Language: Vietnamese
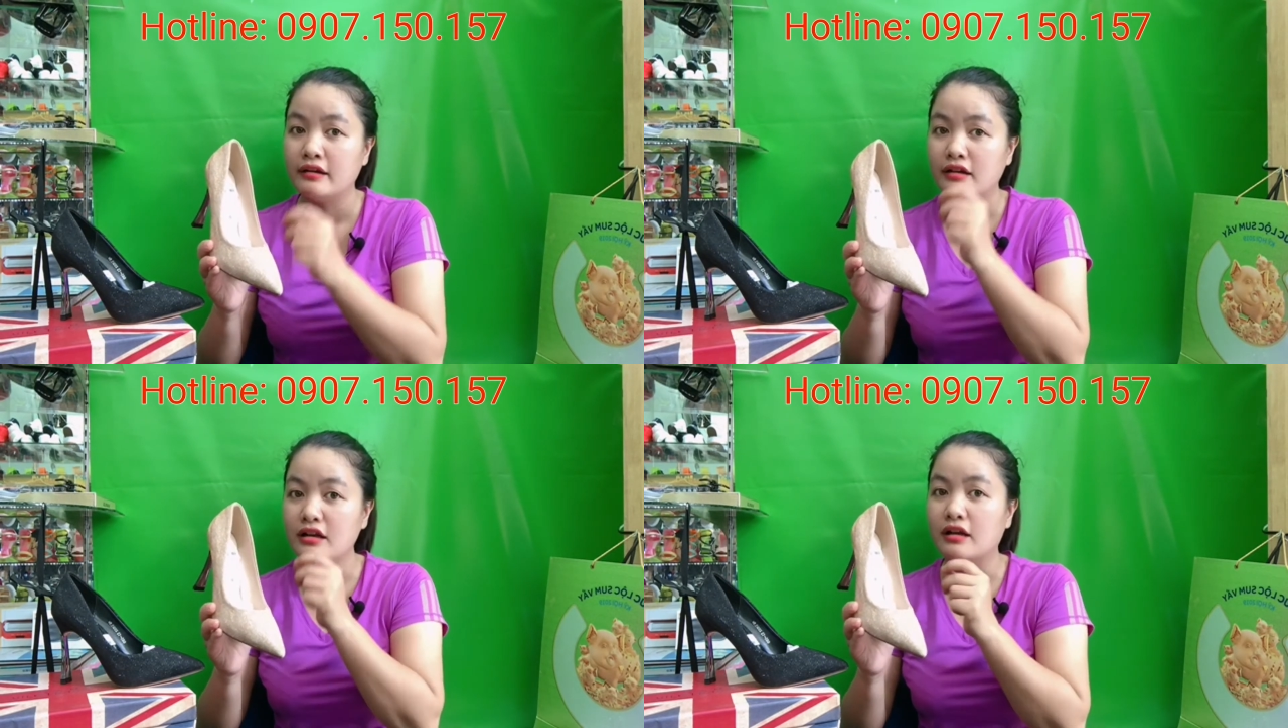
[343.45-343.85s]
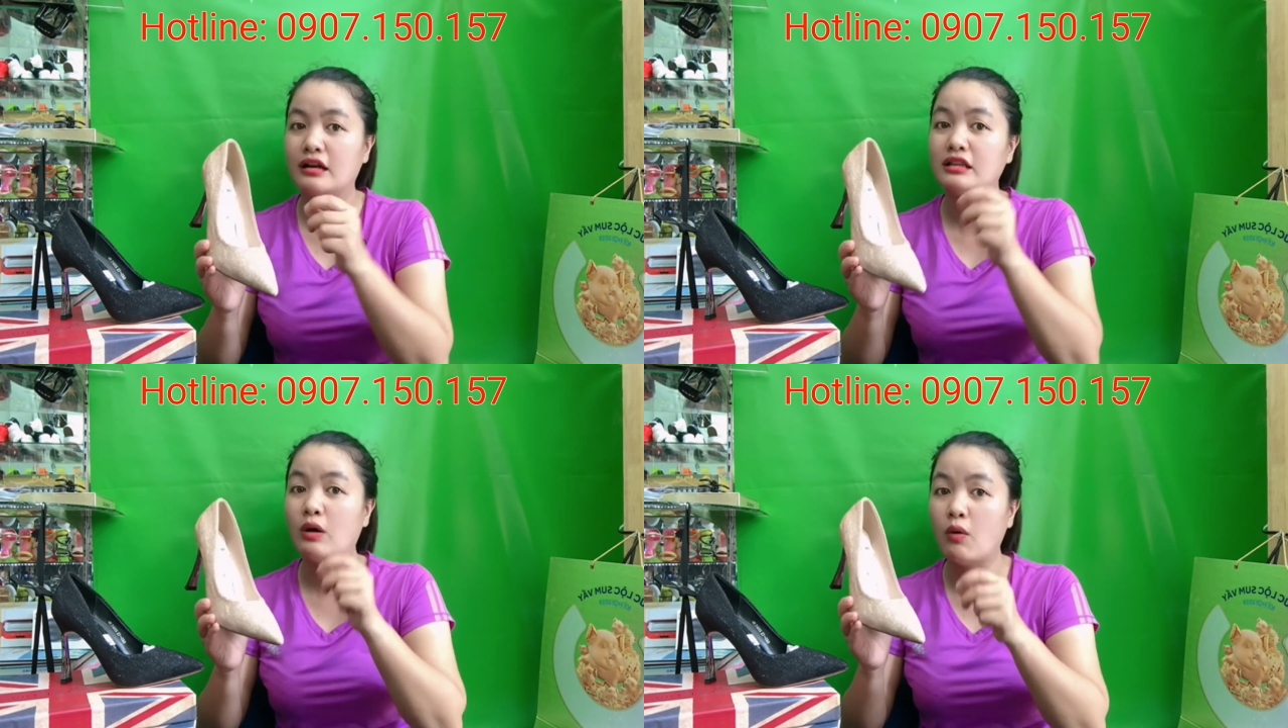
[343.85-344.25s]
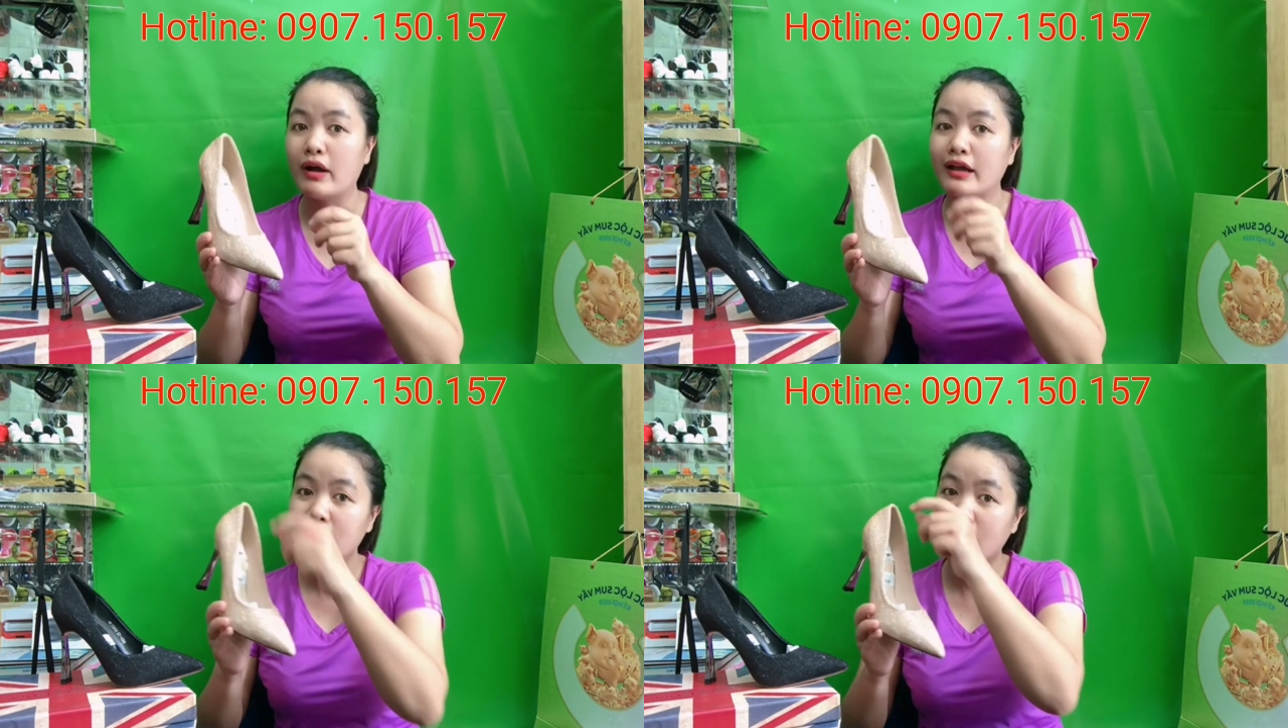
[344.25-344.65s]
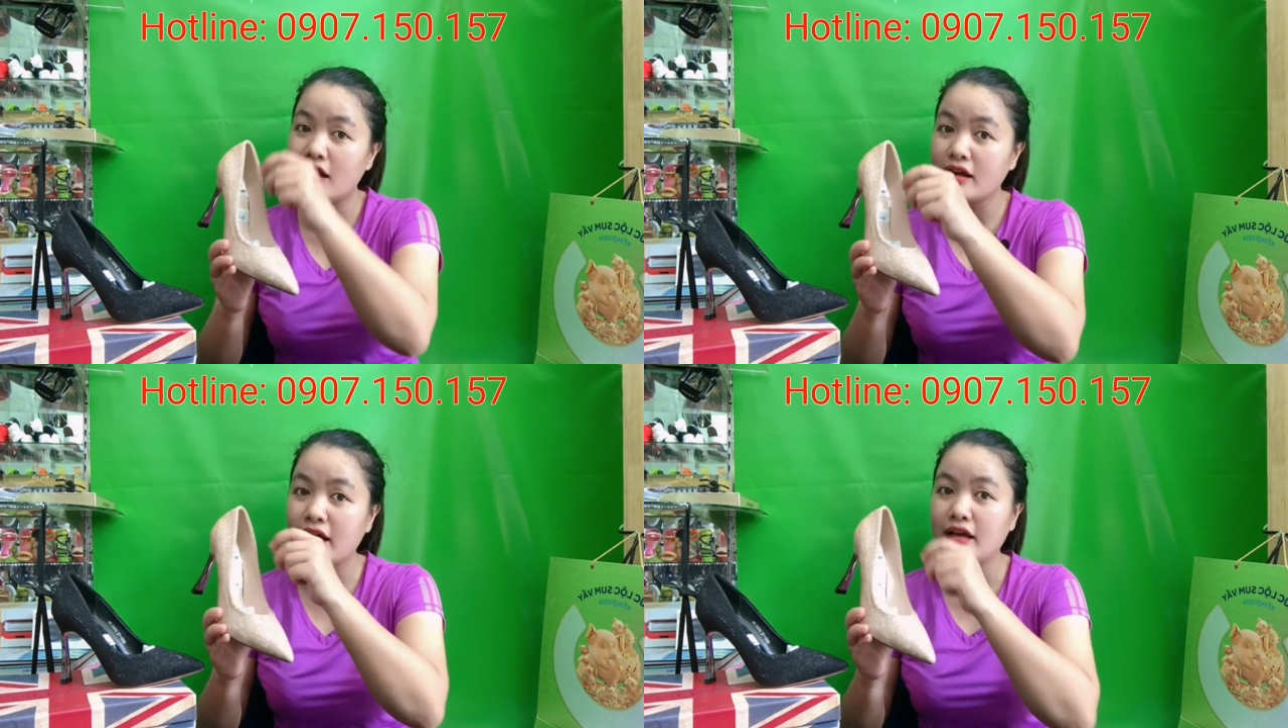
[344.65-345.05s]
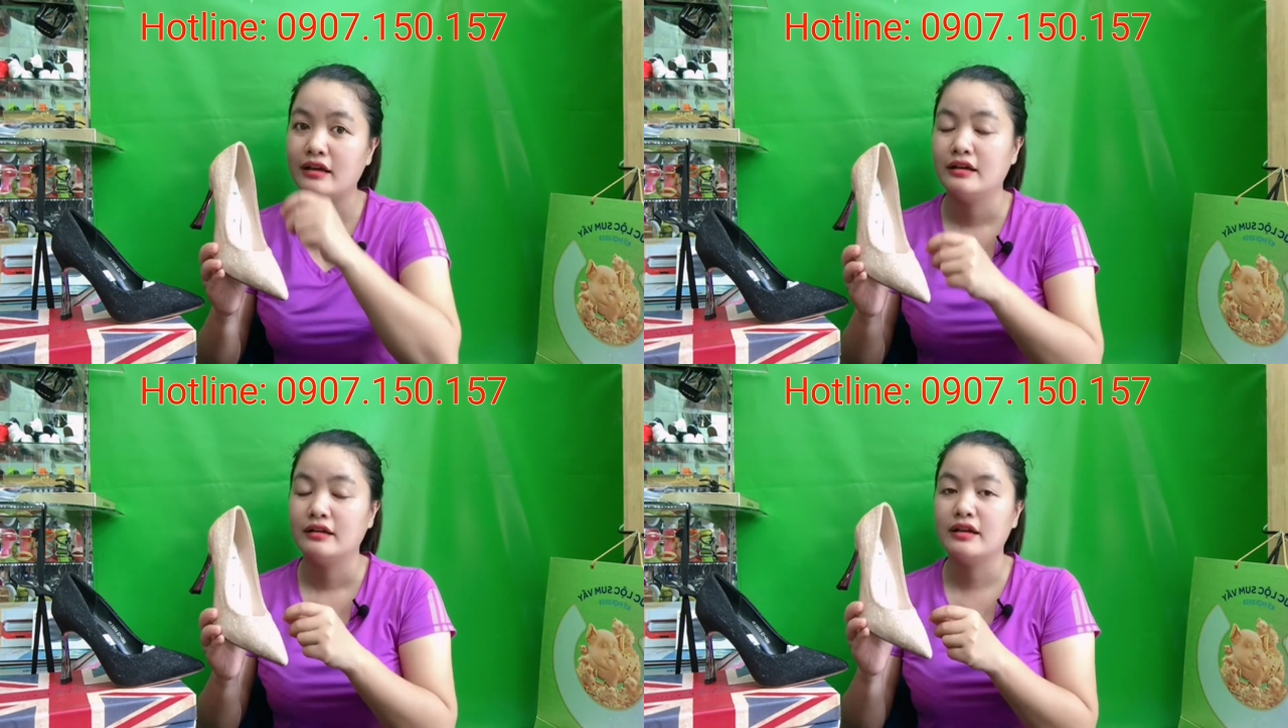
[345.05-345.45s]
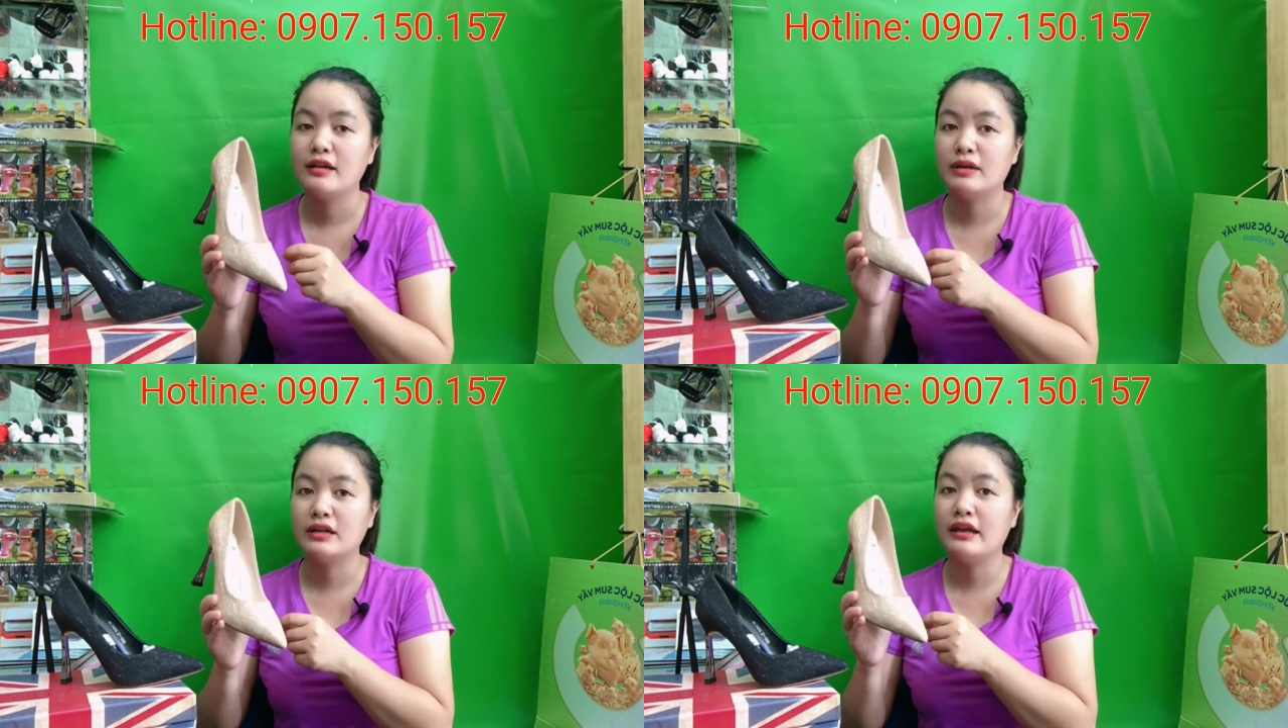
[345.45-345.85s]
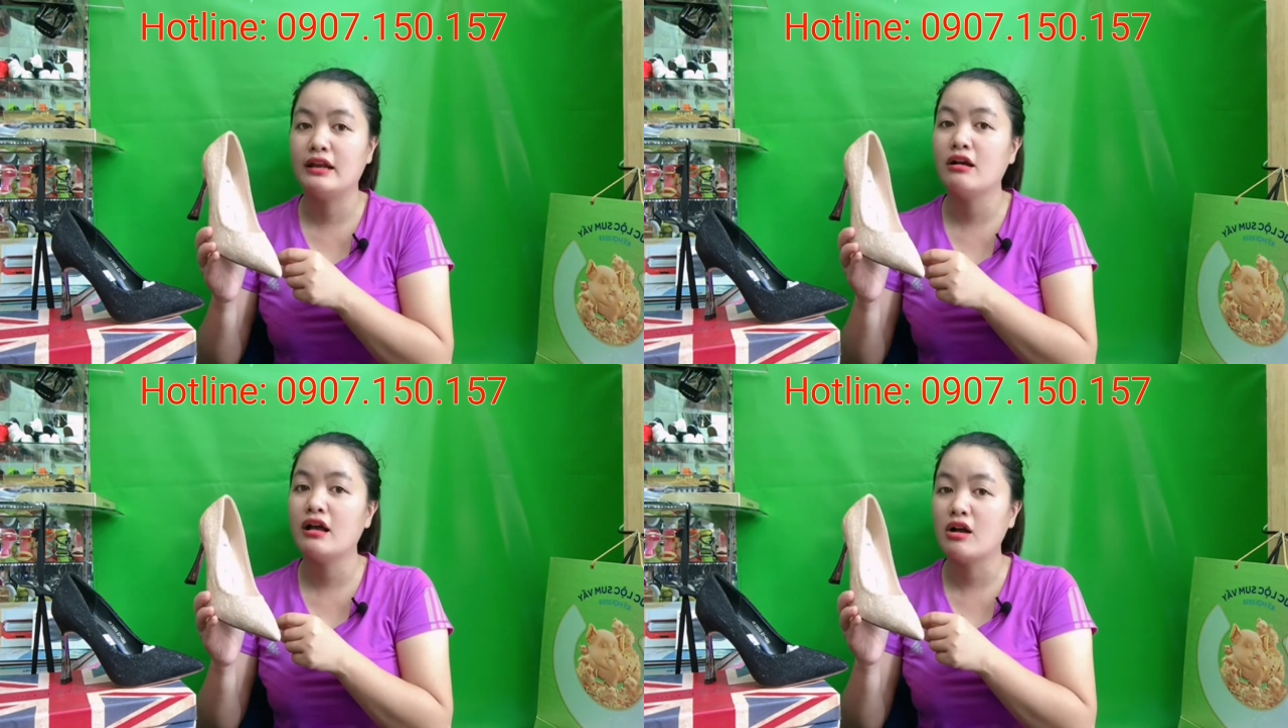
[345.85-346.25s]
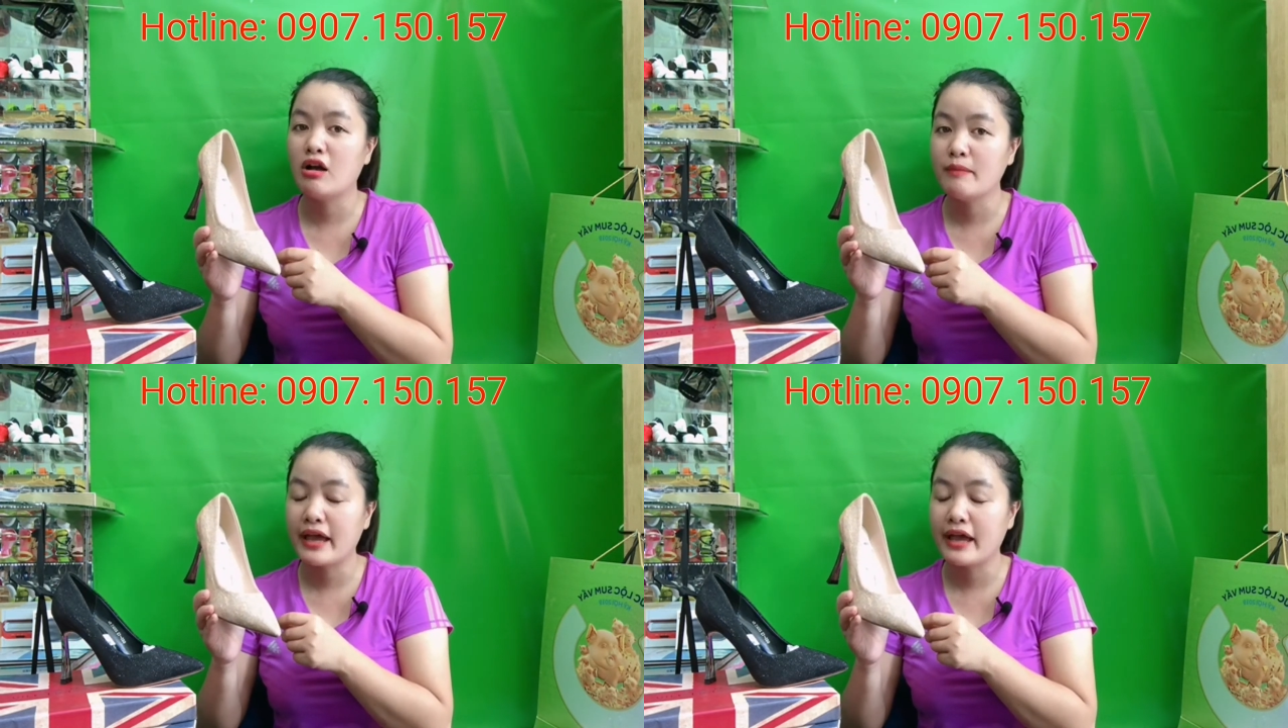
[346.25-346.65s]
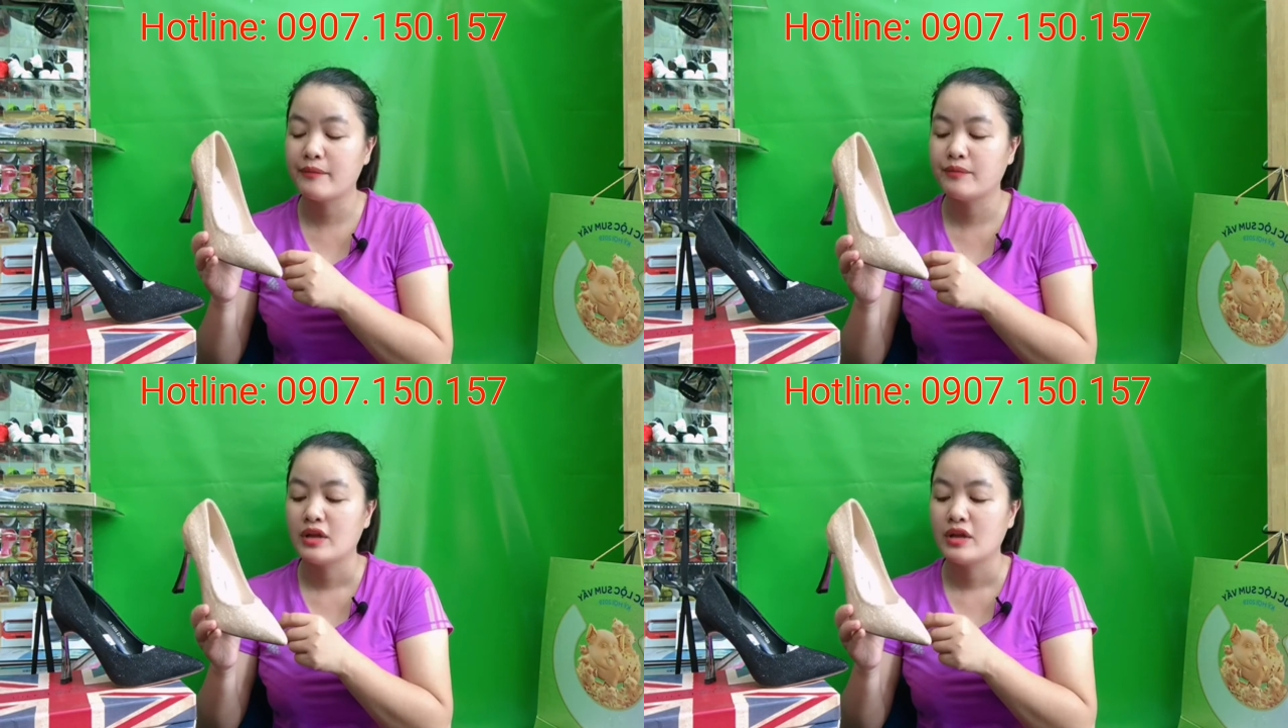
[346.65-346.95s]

nó giật là nó tuột á nó gớt á khi mình đi vậy nó rất là khó mang